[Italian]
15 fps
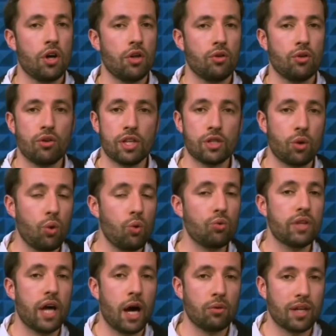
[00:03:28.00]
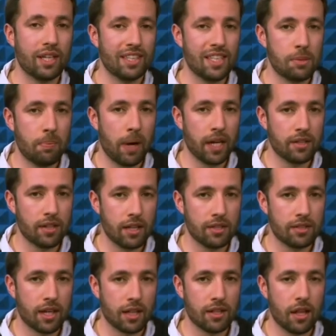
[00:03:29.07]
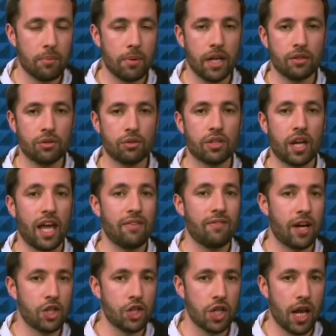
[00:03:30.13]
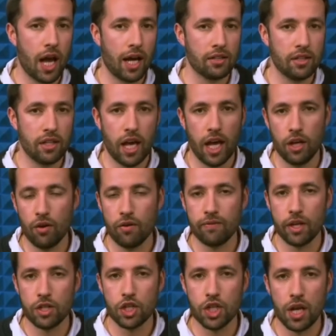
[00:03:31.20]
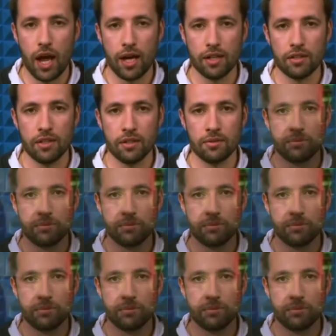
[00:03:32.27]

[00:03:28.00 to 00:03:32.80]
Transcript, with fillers: escluda una disparità di trattamento tra i vaccinati e i non vaccinati. Per